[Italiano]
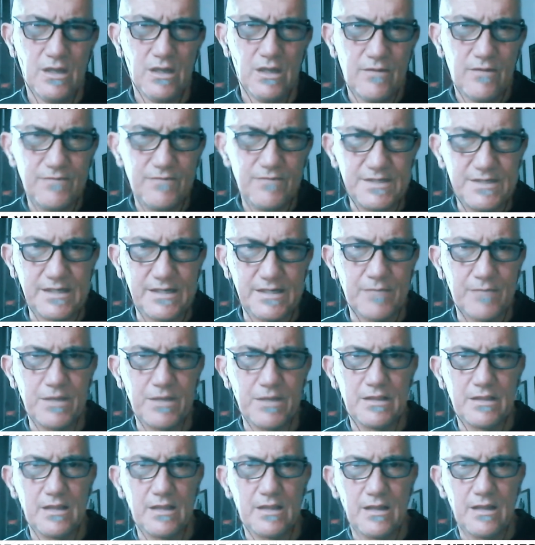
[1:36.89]

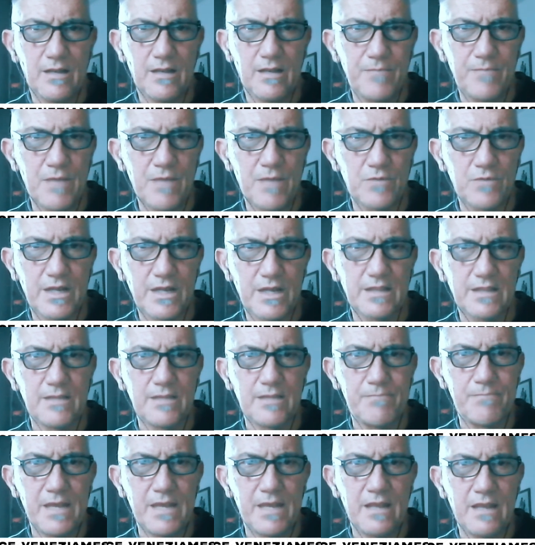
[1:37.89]
fisicamente l'abbiamo retta
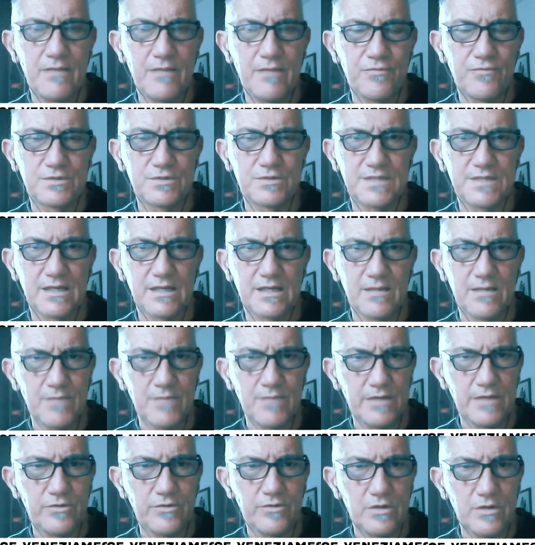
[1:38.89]
bene, forse anche
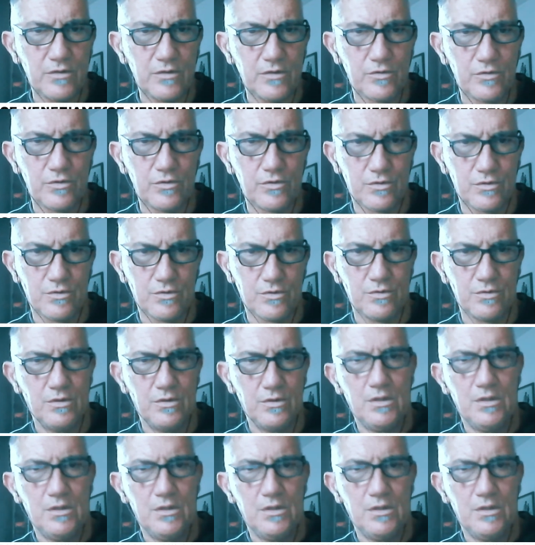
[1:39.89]
meglio di loro,